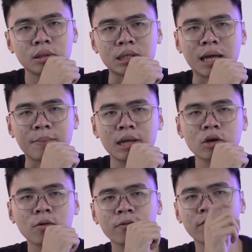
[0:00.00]
Giả lập ở đây
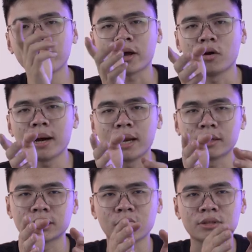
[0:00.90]
có phải của bạn là
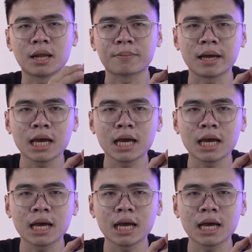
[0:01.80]
kiểu giả lập cày